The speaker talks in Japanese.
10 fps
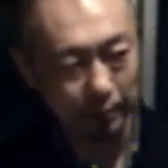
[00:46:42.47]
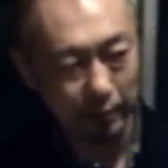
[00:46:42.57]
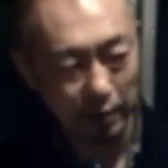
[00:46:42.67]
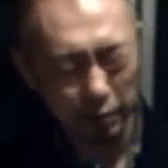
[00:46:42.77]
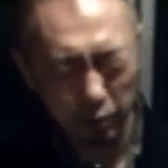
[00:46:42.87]

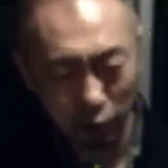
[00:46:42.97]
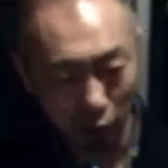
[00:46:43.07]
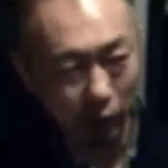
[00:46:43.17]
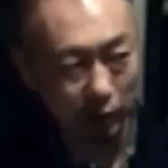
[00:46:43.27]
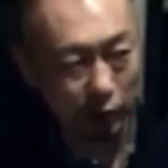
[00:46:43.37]
あ、両
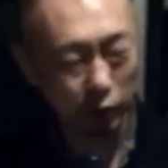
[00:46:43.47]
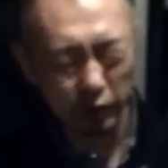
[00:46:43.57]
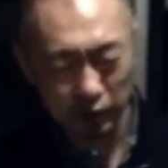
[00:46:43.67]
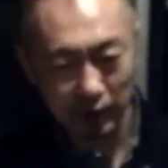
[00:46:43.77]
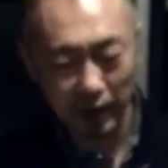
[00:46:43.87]
立してたんだ。両
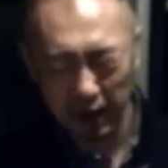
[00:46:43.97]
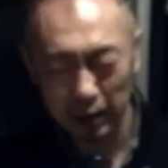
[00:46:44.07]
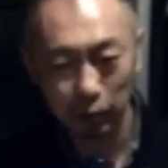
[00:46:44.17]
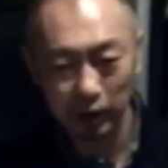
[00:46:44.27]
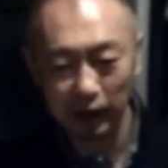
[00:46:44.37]
立で並
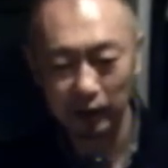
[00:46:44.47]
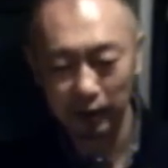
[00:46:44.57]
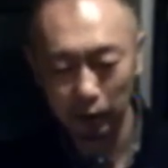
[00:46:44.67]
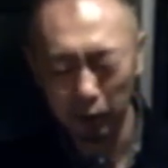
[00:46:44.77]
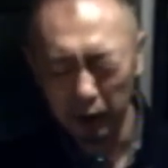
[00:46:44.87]
行してたん
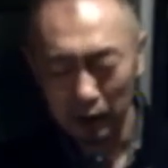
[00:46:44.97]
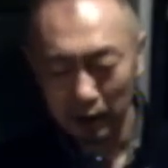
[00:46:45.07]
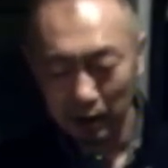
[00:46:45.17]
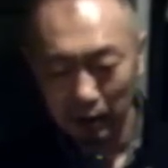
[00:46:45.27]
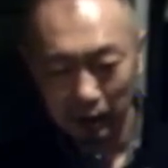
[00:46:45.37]
ですけど、
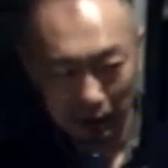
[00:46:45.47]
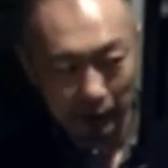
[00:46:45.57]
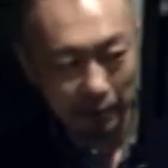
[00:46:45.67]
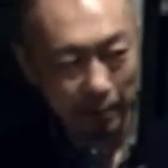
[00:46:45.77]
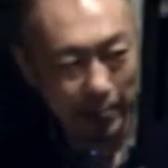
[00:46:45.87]
すごいな、
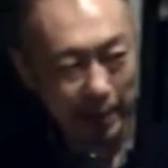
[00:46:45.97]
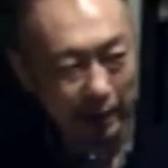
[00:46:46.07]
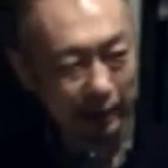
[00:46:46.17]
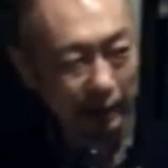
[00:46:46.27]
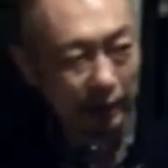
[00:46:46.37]
それがで
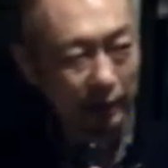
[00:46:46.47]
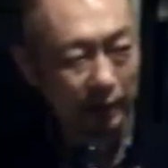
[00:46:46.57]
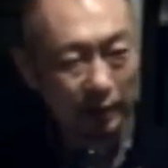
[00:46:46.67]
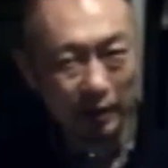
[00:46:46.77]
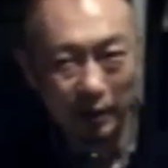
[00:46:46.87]
きるってのはすご
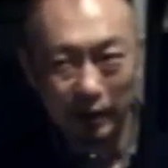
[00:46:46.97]
いね。